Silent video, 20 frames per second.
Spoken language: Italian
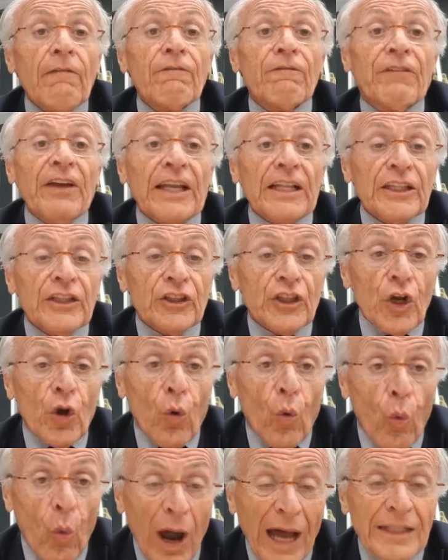
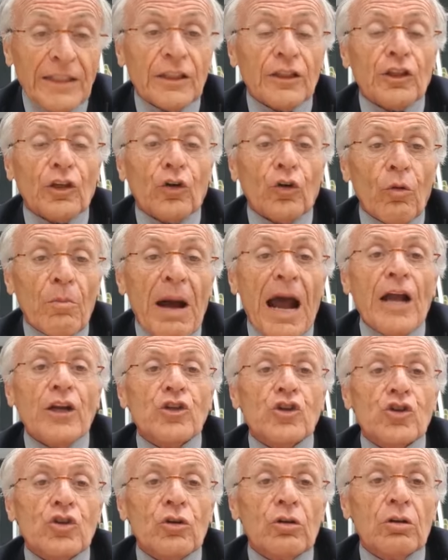24
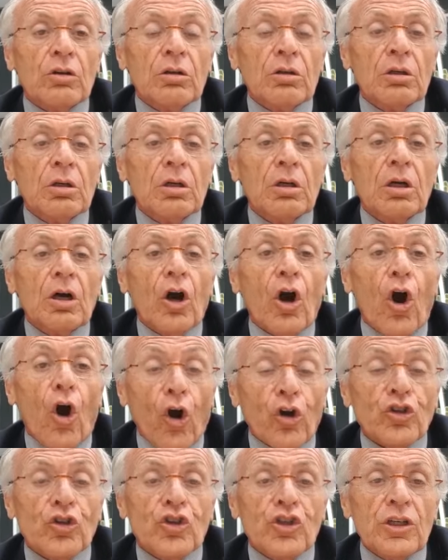maggio
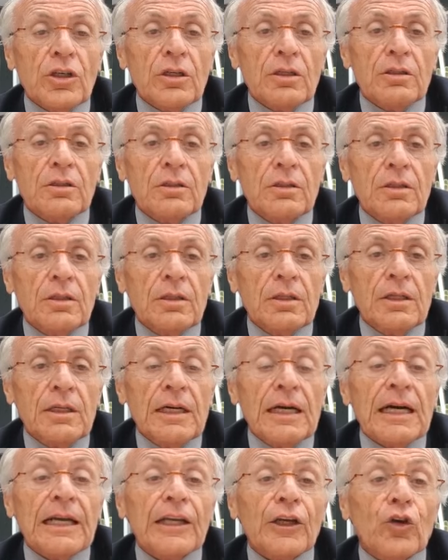Oggi
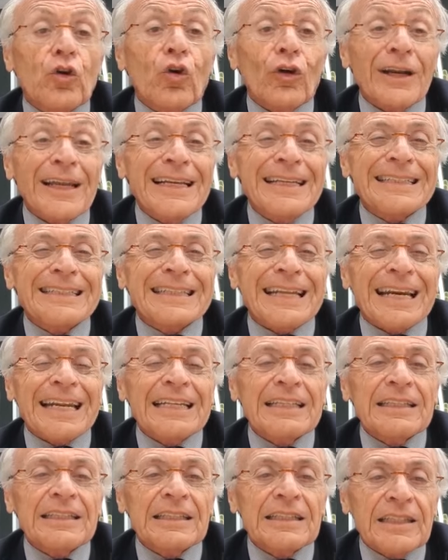ricorre il
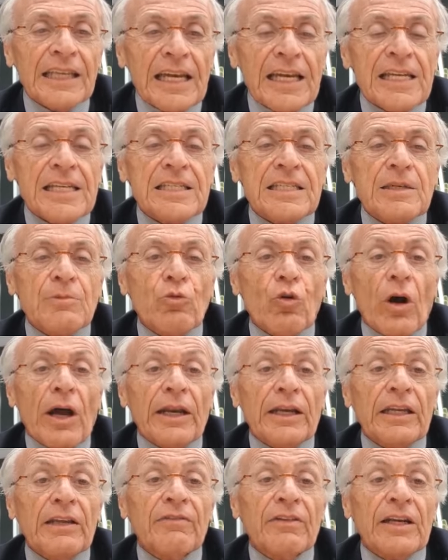trentesimo
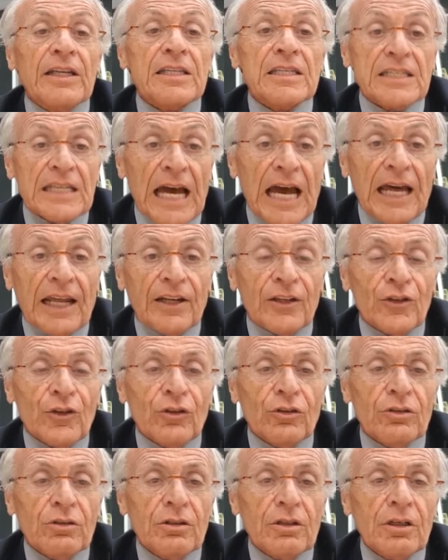
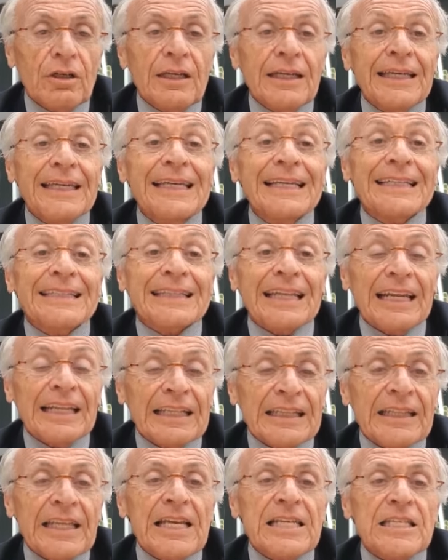anniversario, il
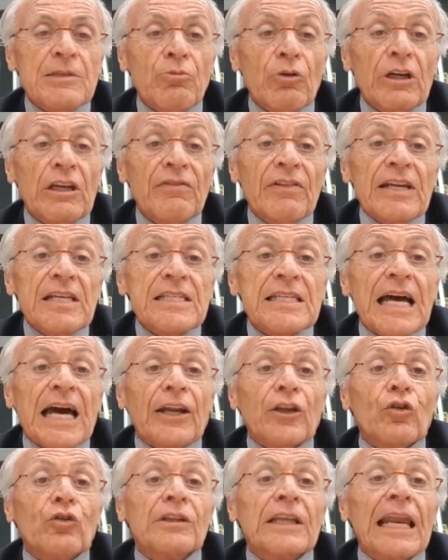trentesimo
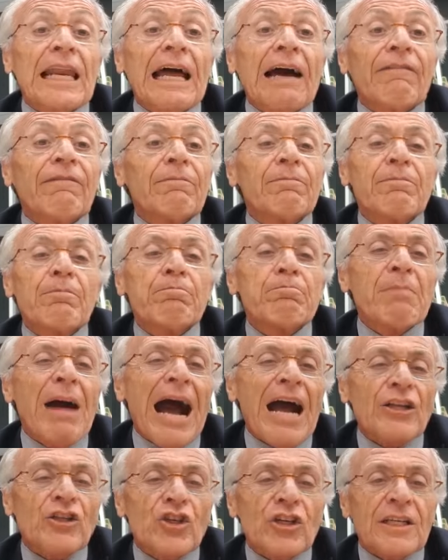anniversario della
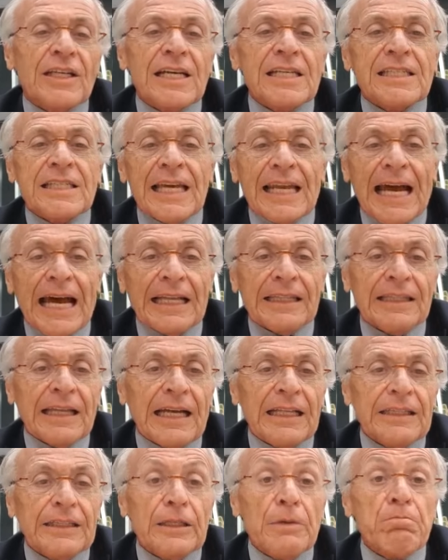magica
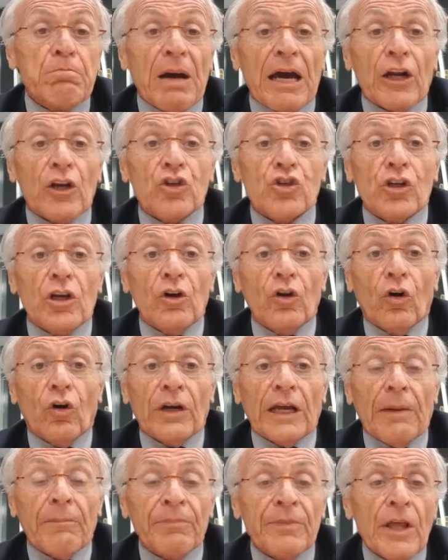serata di
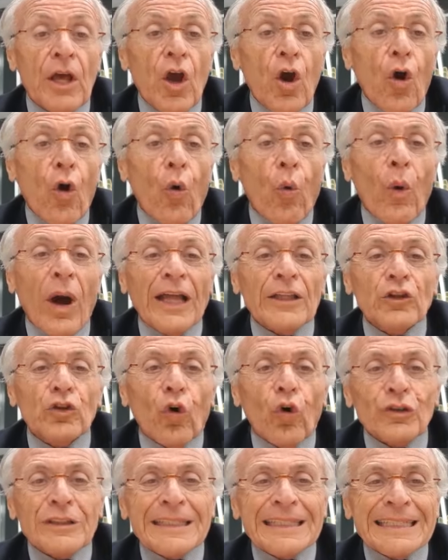Barcellona,
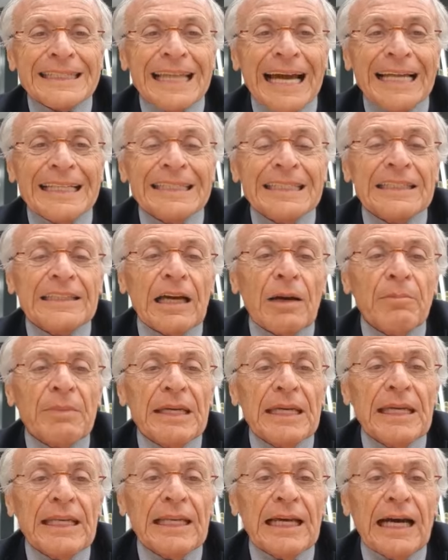quando
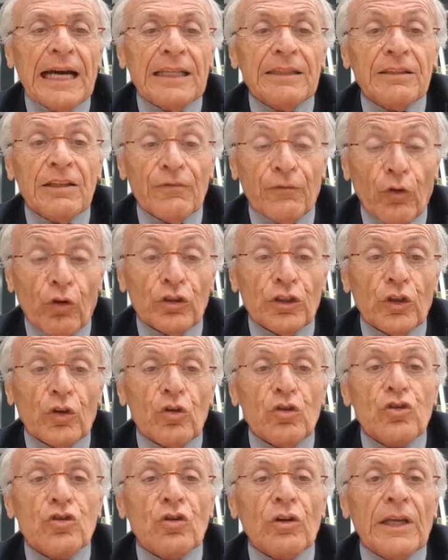80.000 tifosi
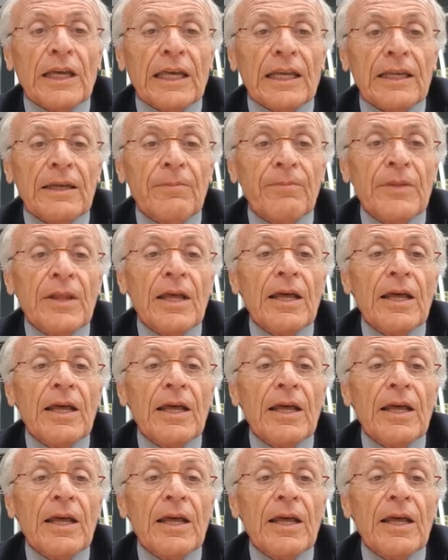rossoneri